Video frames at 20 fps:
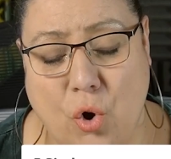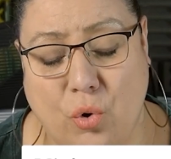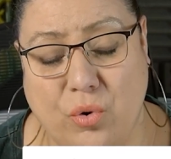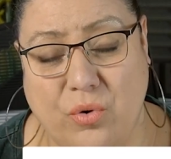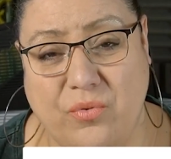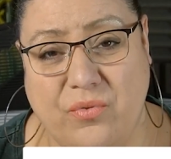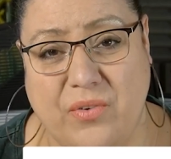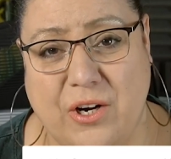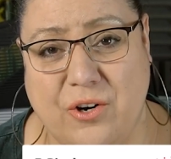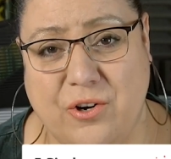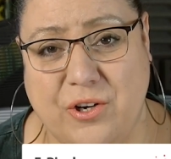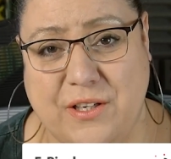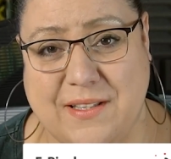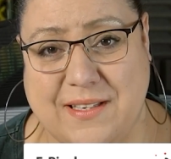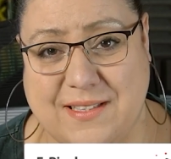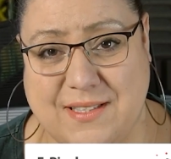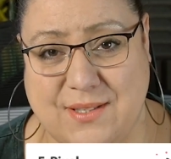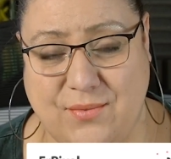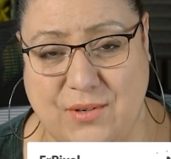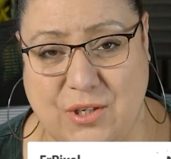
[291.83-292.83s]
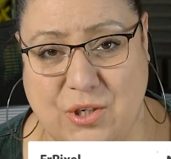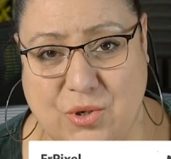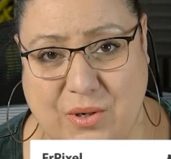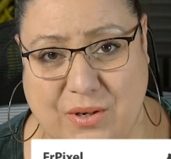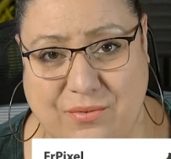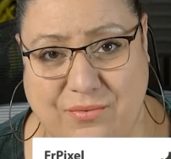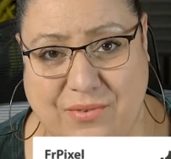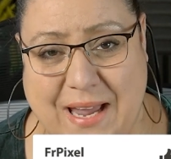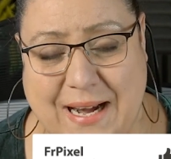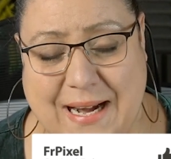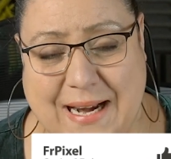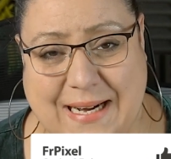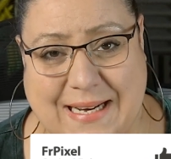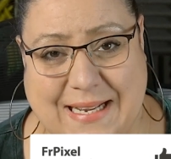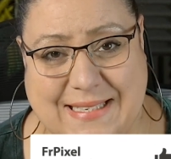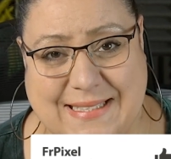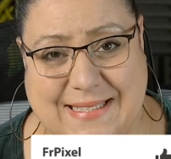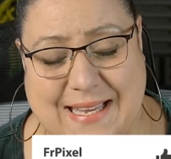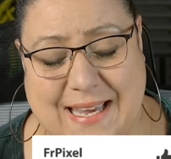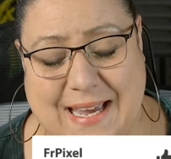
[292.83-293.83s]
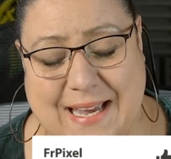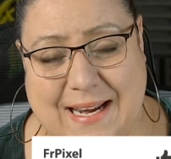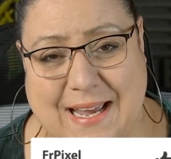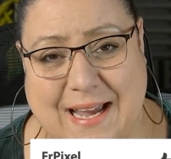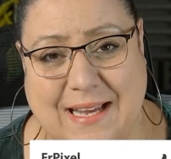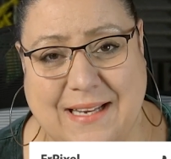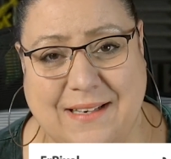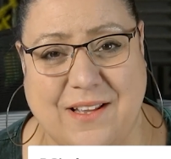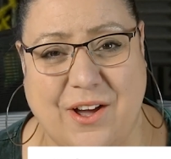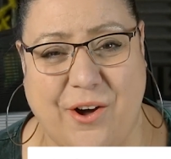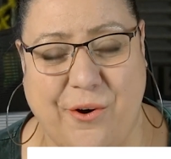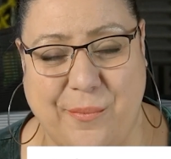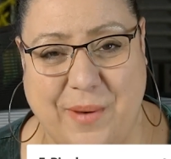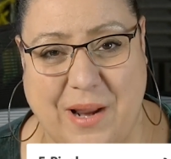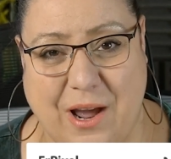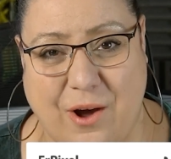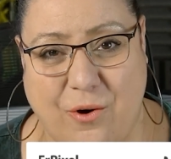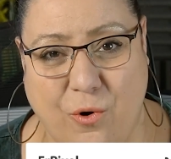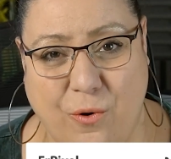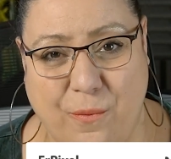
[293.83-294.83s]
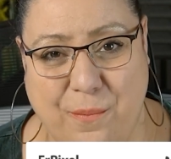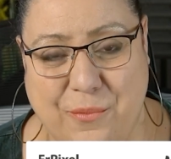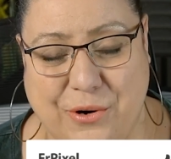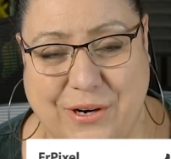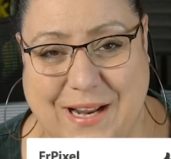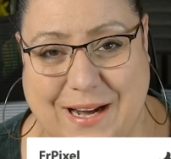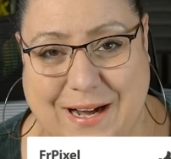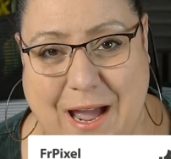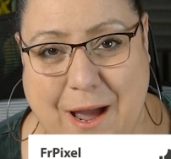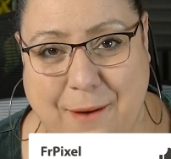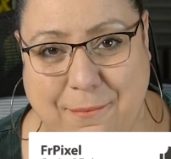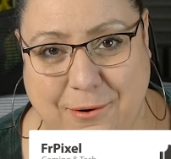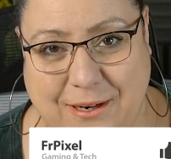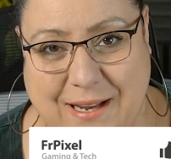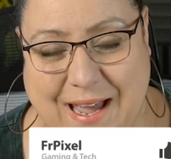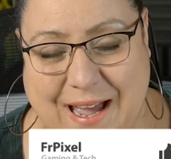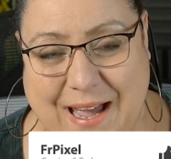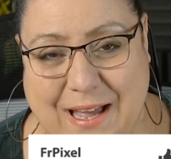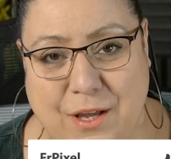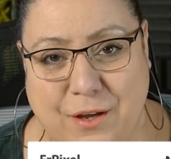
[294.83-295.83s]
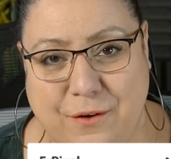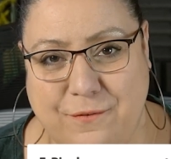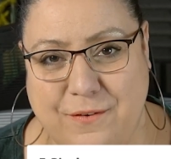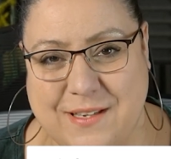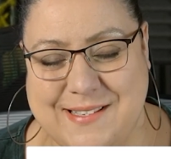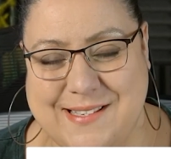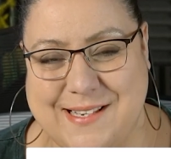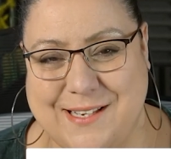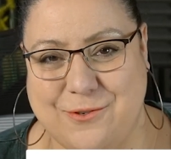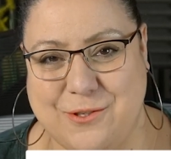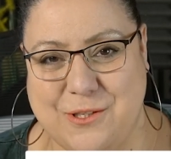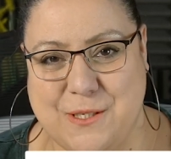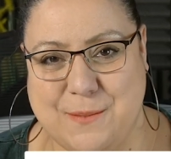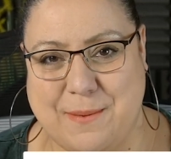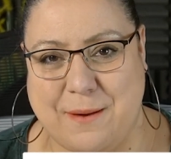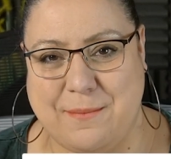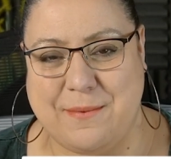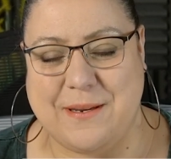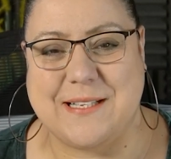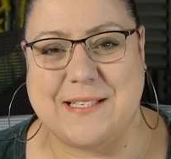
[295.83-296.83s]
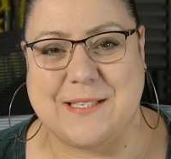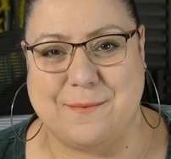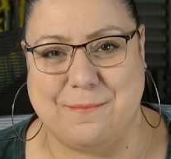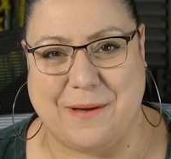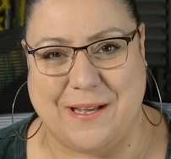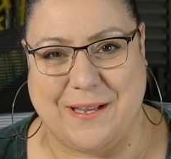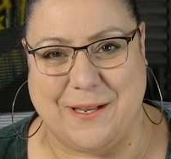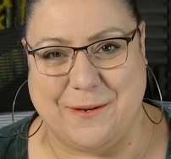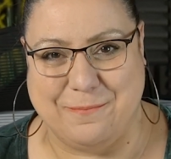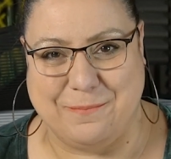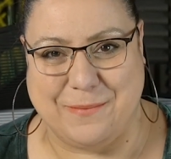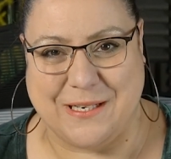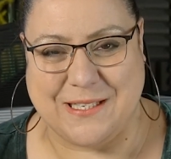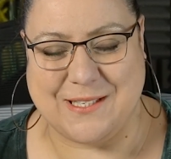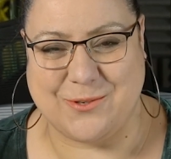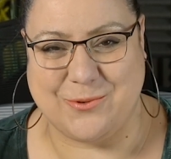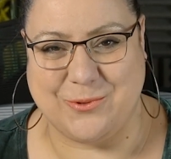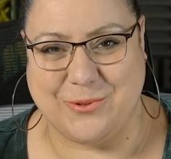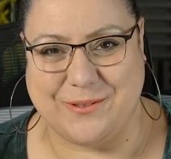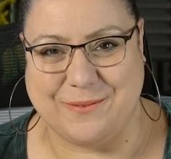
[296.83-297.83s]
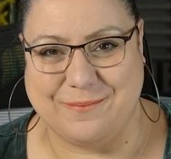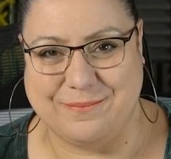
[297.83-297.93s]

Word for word: Und wenn euch das Video gefallen hat, lasst gerne einen Daumen nach oben und ein Abo da. Wir sehen uns beim nächsten Mal. Macht's gut.